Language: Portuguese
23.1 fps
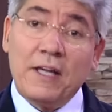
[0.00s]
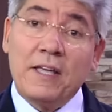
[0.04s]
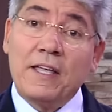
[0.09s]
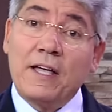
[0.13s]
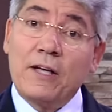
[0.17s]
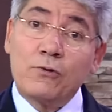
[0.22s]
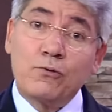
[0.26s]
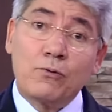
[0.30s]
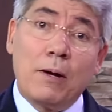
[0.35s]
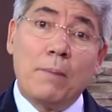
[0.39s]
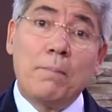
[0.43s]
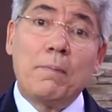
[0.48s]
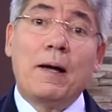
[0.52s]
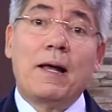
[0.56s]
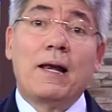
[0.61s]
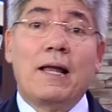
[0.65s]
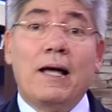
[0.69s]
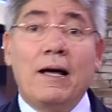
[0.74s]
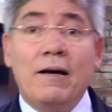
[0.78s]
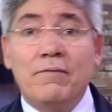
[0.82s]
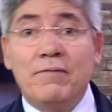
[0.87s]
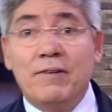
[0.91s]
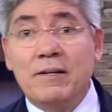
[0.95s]
e a sua
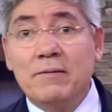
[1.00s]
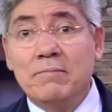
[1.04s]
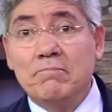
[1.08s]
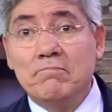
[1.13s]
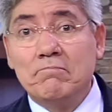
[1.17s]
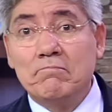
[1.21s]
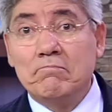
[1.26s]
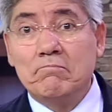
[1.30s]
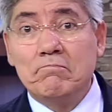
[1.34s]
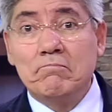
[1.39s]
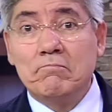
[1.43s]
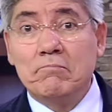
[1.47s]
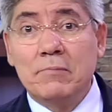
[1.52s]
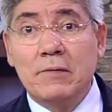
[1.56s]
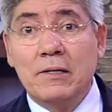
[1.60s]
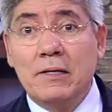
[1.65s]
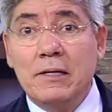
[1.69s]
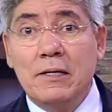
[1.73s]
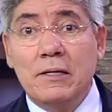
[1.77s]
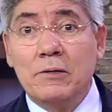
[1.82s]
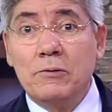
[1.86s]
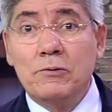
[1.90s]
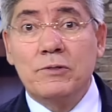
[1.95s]
palavra
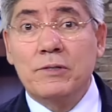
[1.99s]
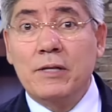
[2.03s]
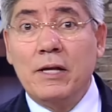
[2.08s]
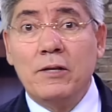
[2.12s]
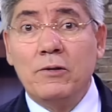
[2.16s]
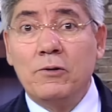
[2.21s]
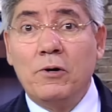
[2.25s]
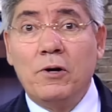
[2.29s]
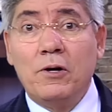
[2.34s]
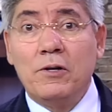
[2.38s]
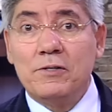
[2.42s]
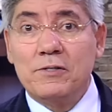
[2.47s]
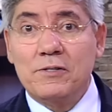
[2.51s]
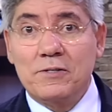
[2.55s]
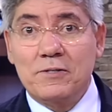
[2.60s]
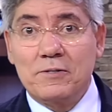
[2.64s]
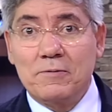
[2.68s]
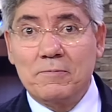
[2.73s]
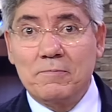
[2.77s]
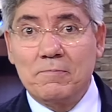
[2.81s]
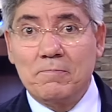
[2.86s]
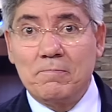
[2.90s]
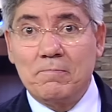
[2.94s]
está em
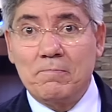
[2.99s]
nós.